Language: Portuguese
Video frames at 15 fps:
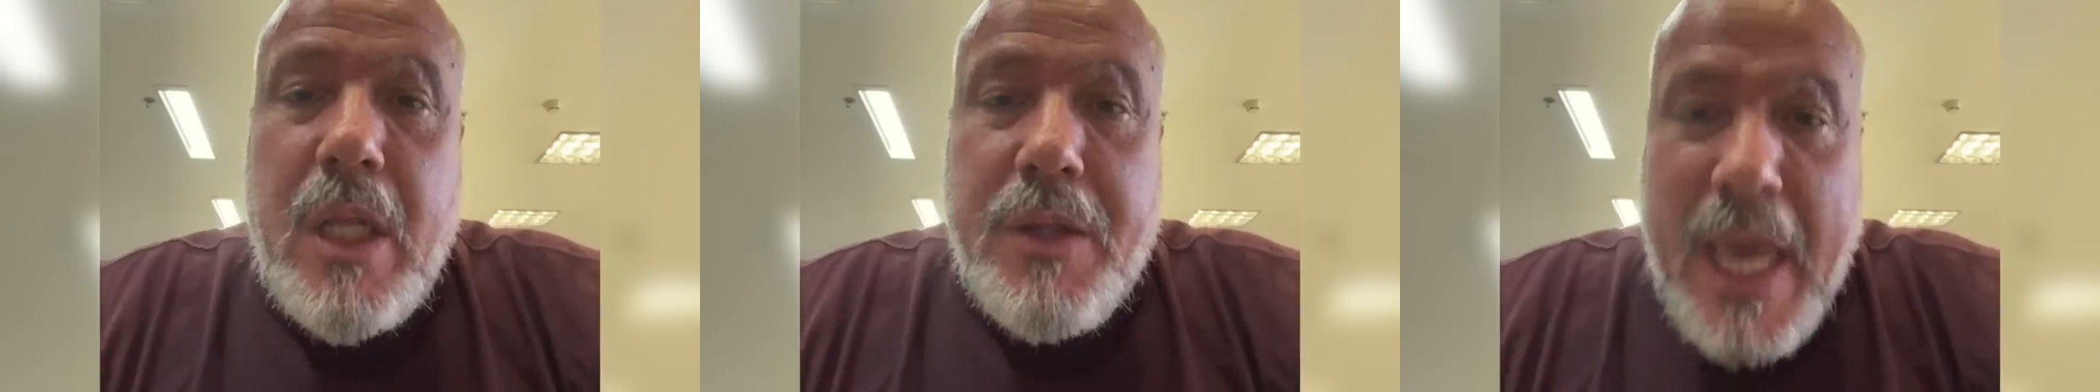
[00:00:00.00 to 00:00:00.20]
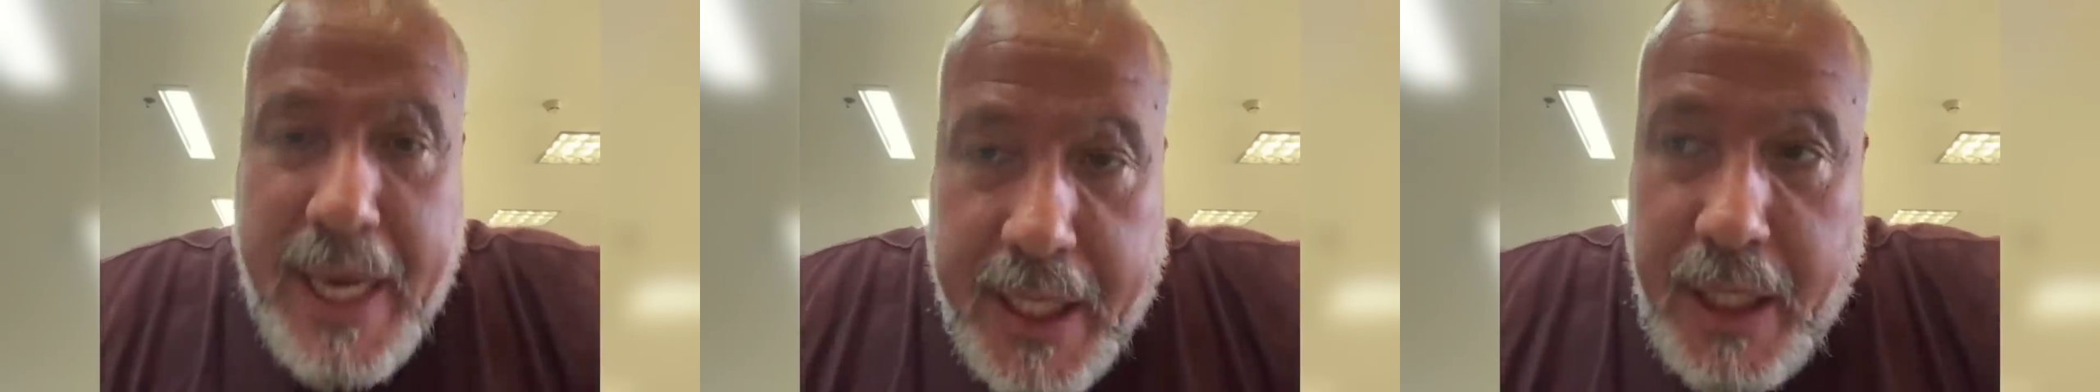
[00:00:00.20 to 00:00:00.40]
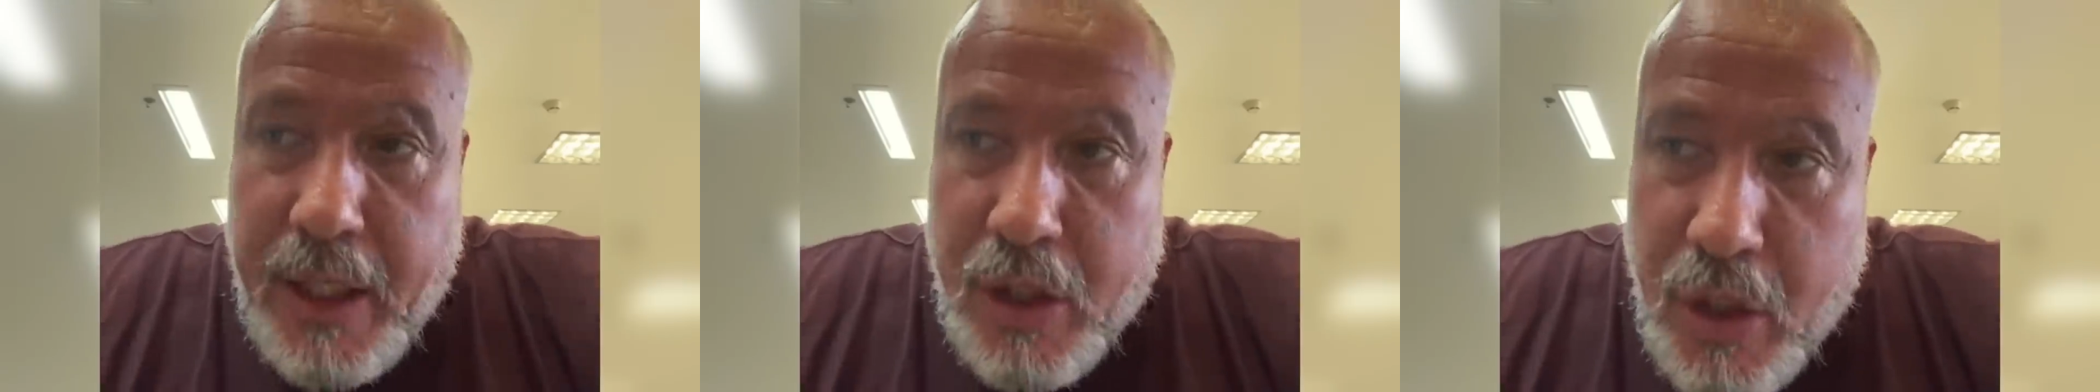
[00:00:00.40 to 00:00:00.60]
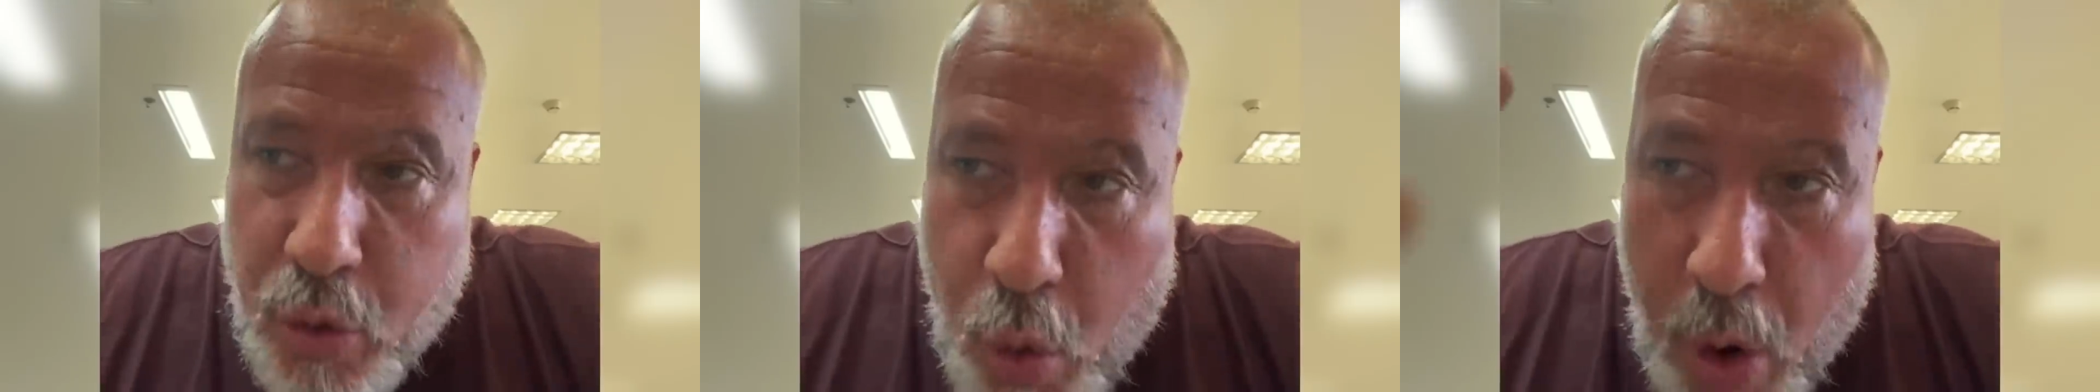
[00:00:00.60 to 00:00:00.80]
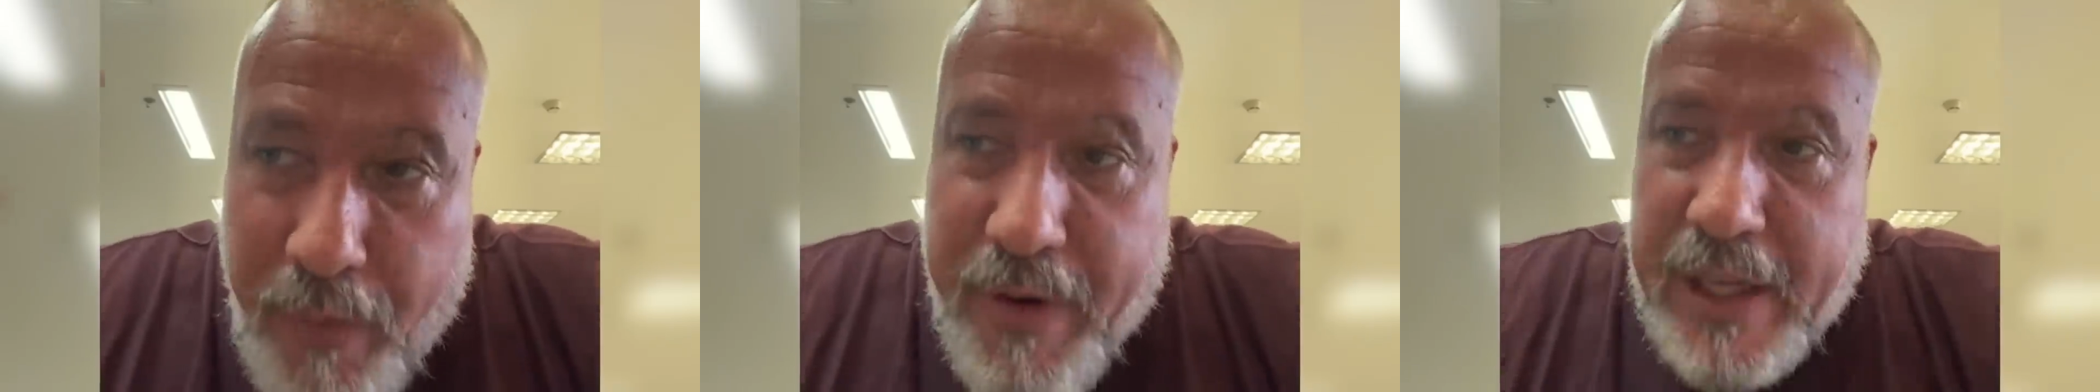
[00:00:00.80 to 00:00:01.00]
Tem que
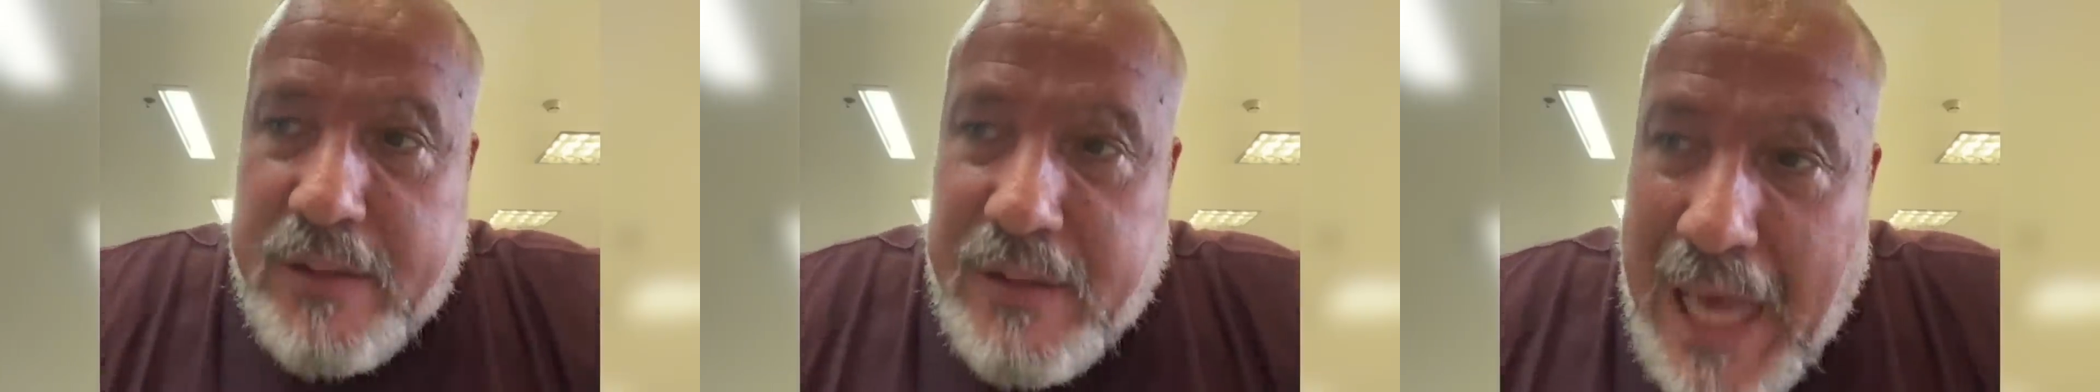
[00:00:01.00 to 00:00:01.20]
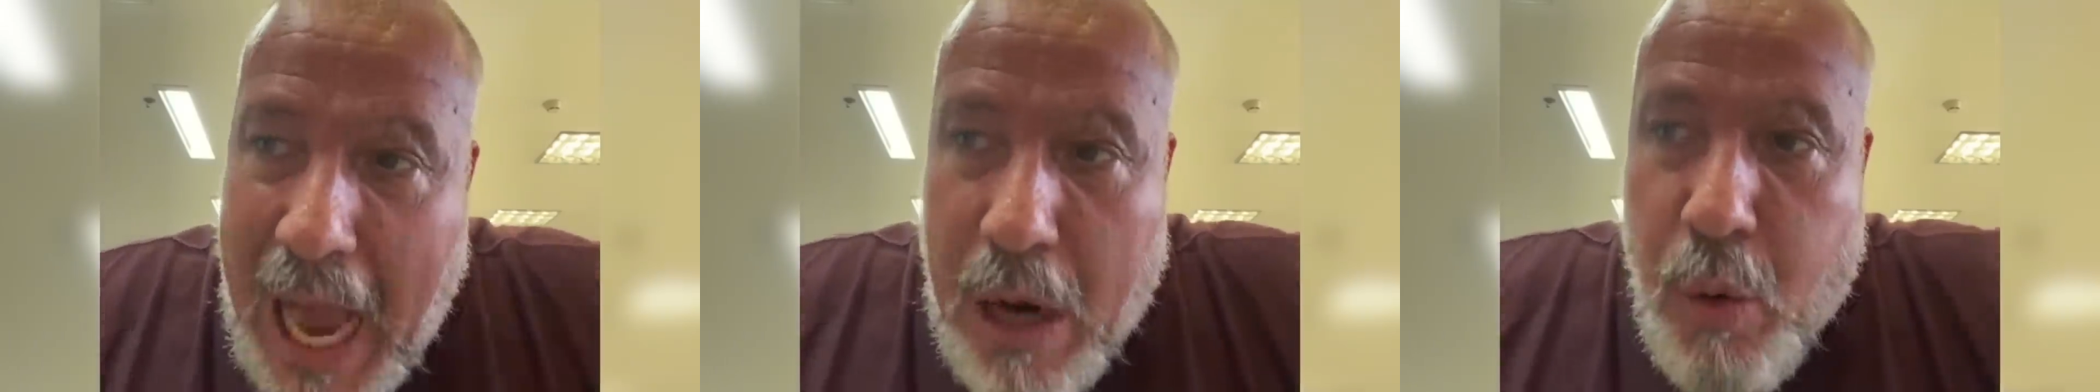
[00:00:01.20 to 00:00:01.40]
conversar,